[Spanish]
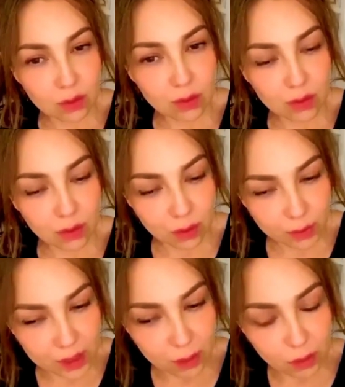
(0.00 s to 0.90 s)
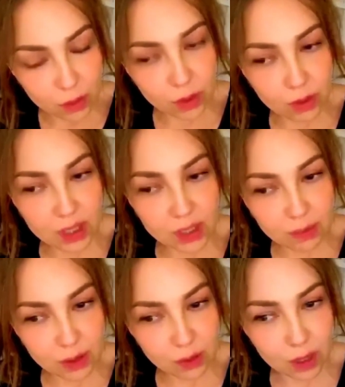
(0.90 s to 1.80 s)
con mis ilusiones y mis
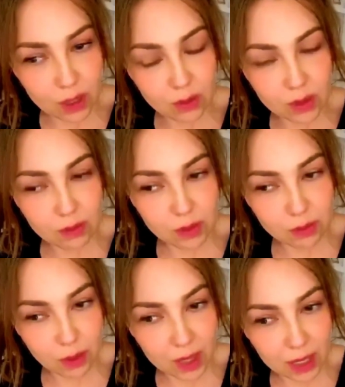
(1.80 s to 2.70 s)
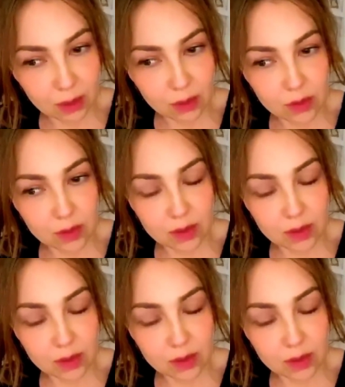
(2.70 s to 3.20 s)
sueños y mis proyectos.